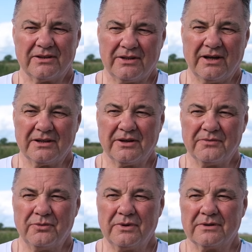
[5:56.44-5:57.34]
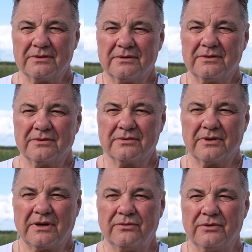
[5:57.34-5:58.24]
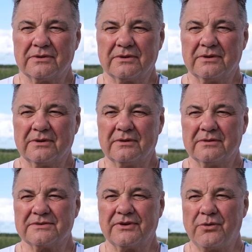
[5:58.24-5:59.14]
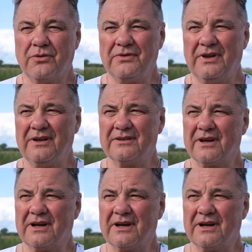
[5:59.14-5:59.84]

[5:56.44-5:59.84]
Да, доволен. Вот э, Зверькова Елена,